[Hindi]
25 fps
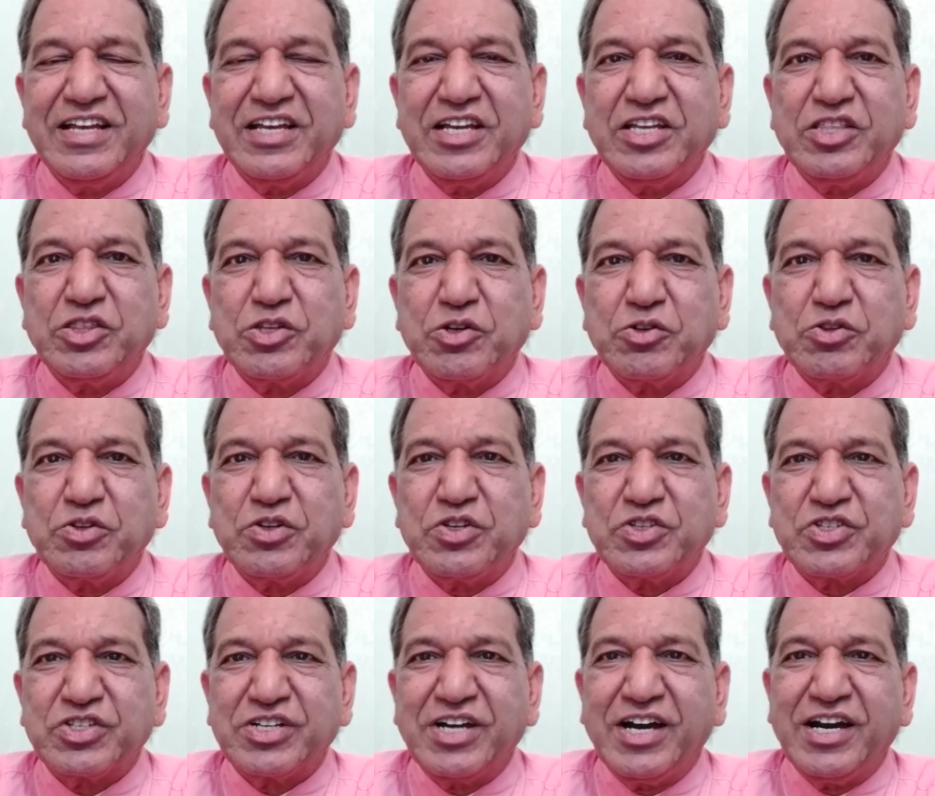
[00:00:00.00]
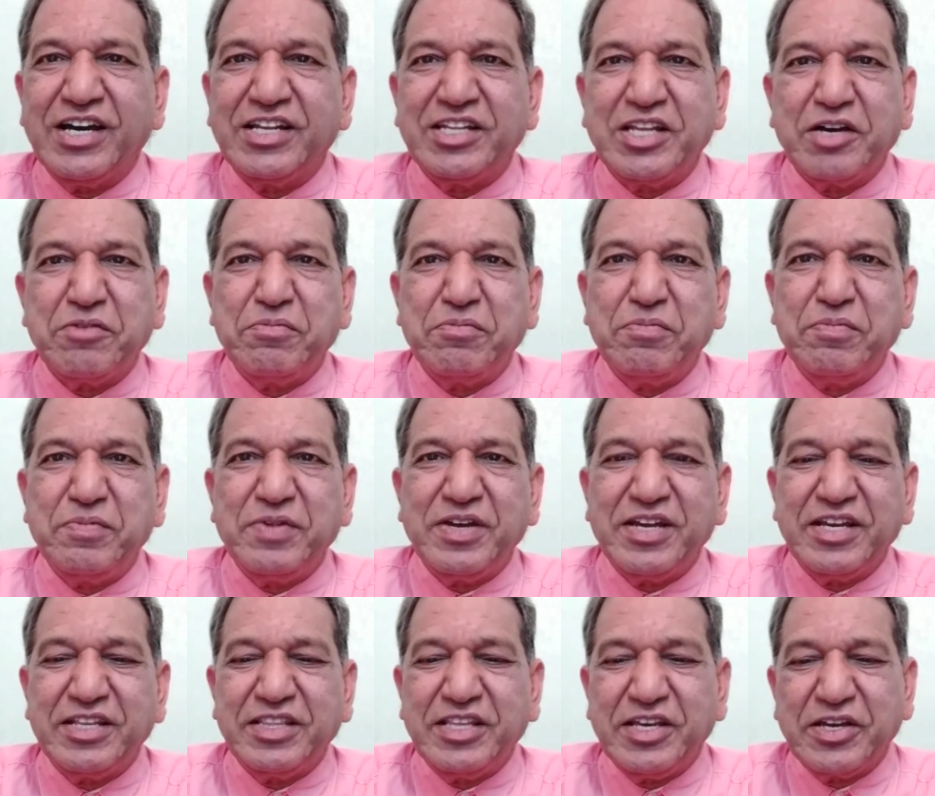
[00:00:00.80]
इंद्रधनुष का नव
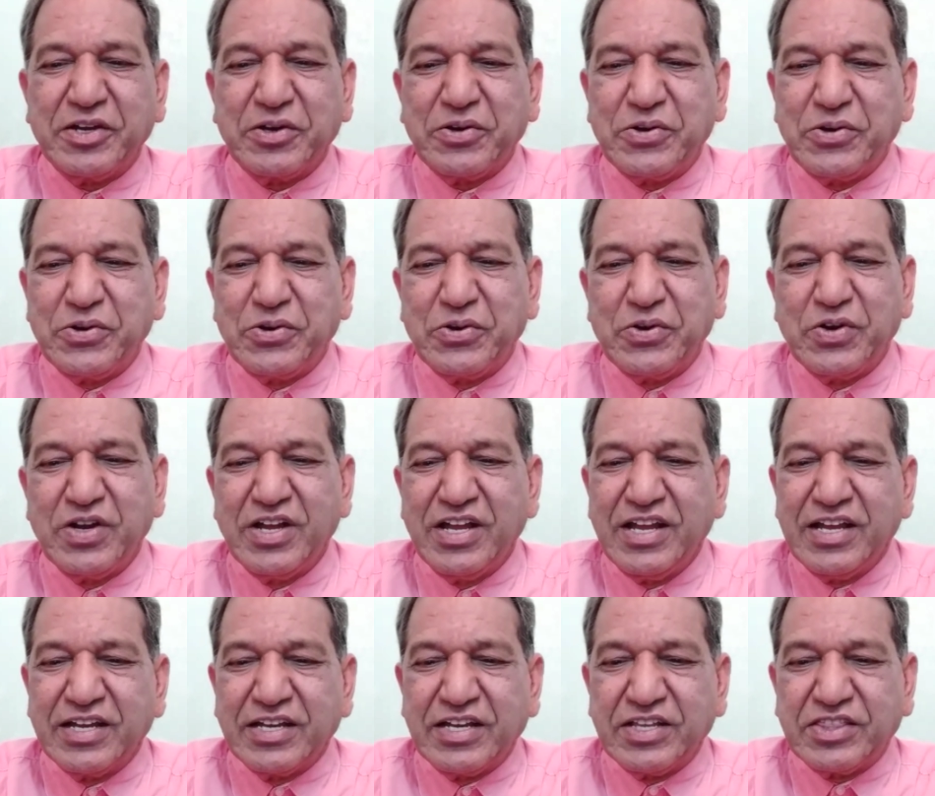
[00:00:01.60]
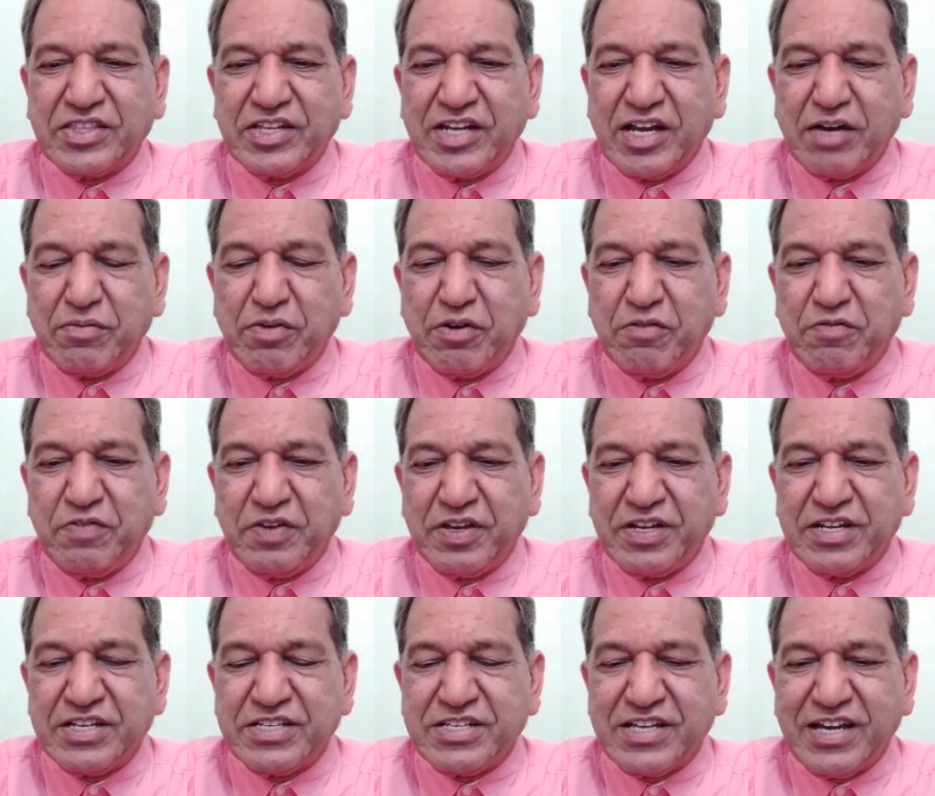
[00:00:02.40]
में देखो कितना भव्य
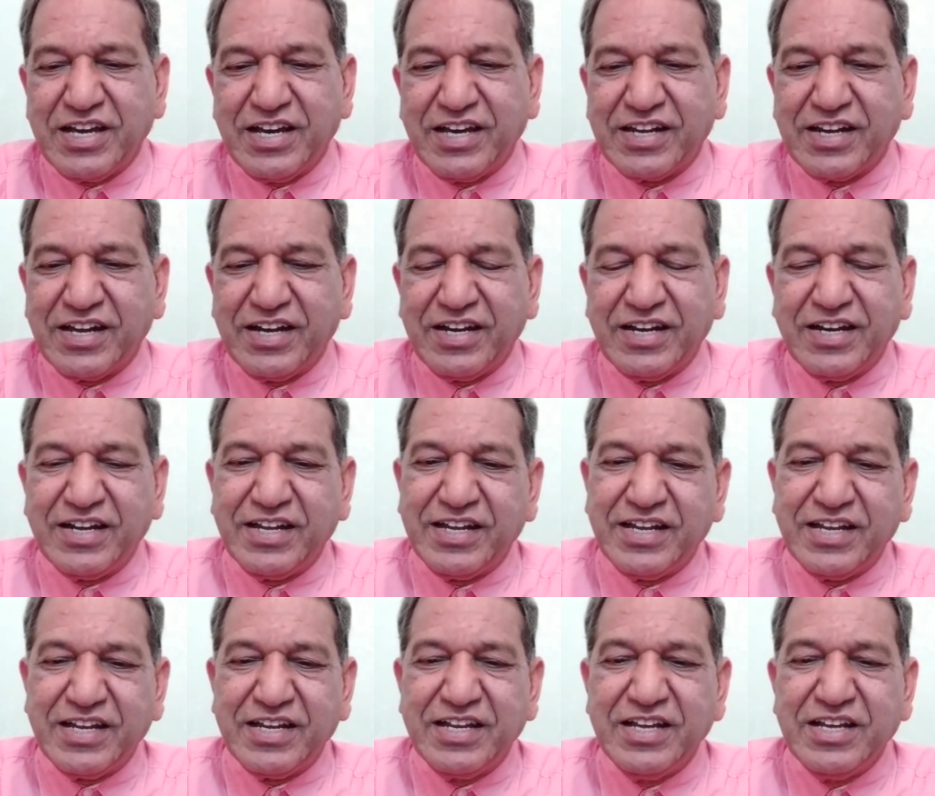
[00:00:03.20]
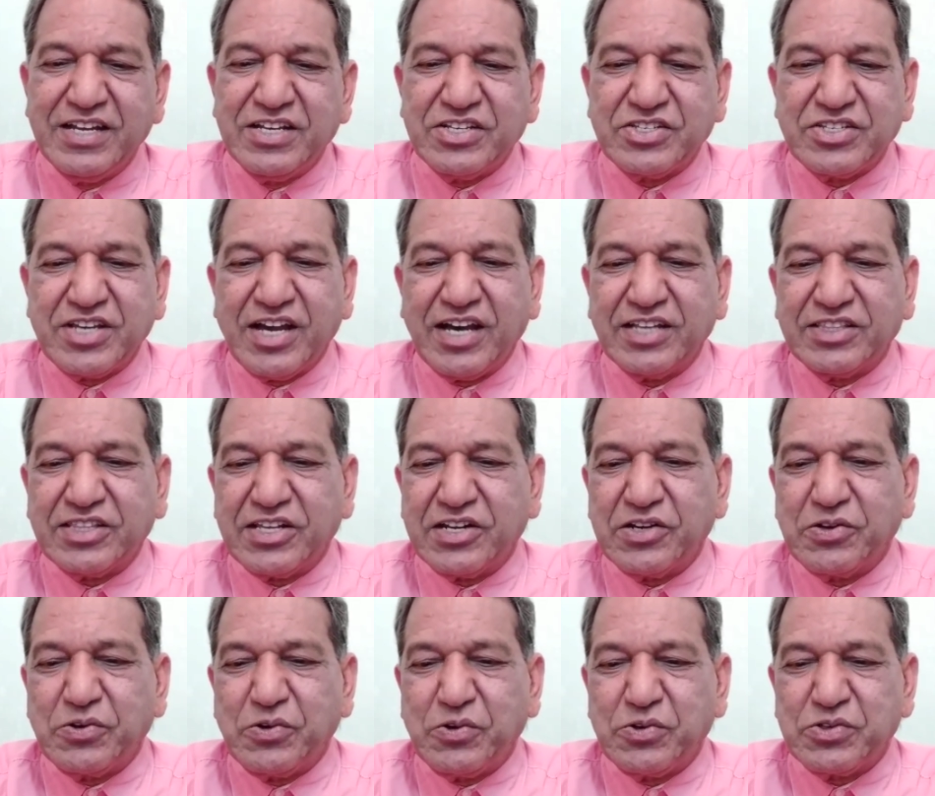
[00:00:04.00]
नजारा है सात
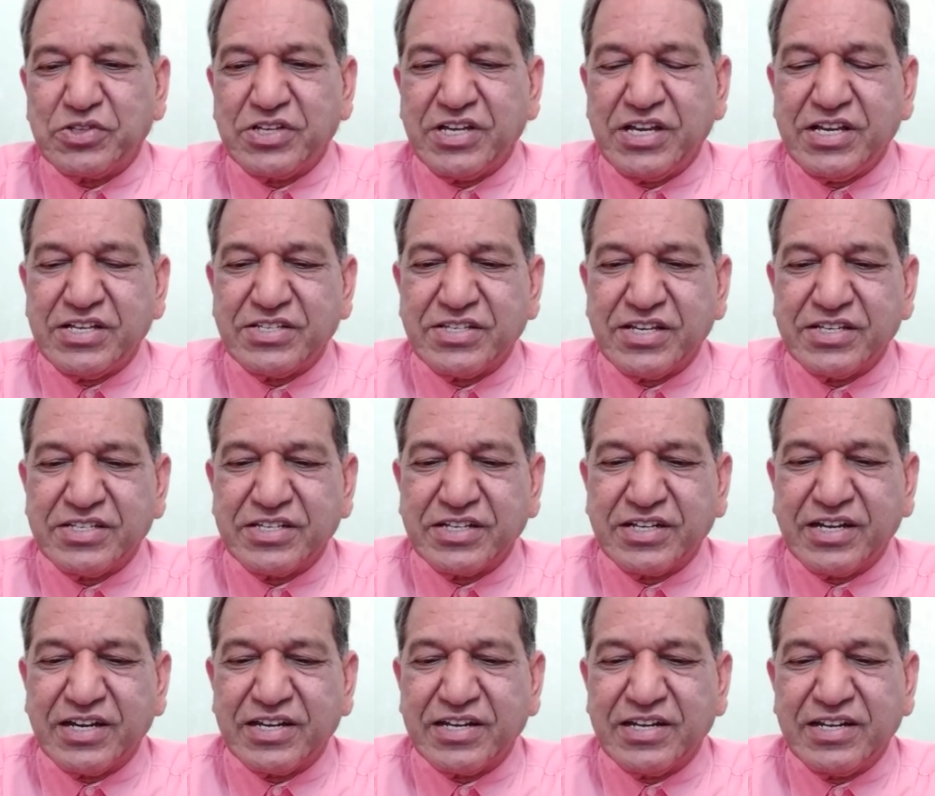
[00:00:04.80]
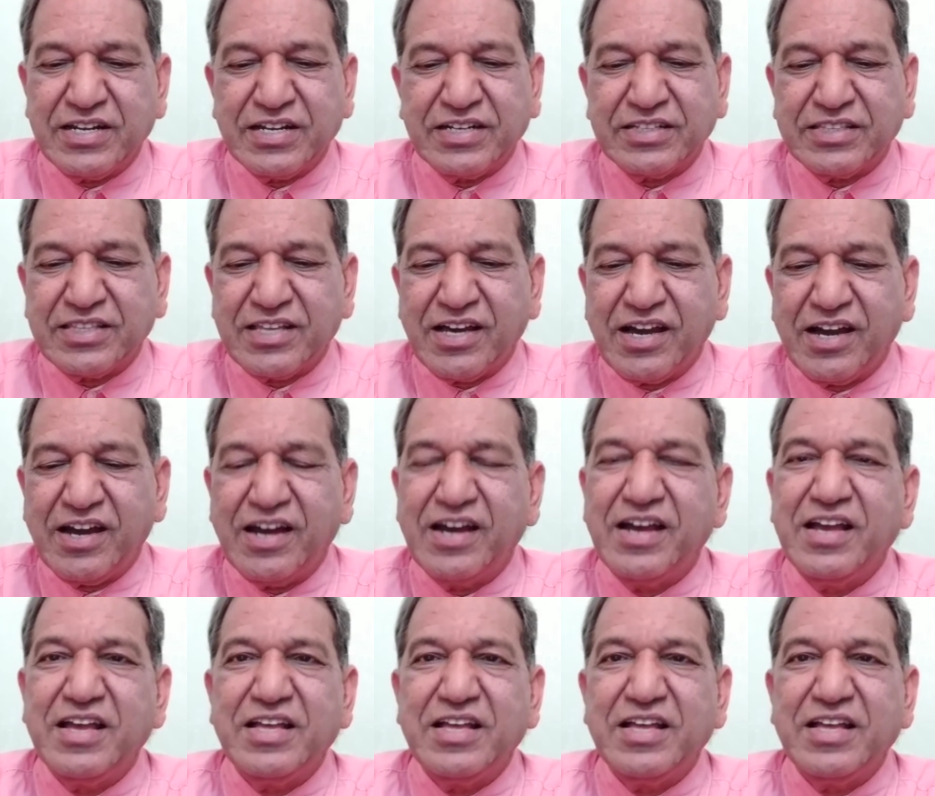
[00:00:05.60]
रंगों से सज कर लगता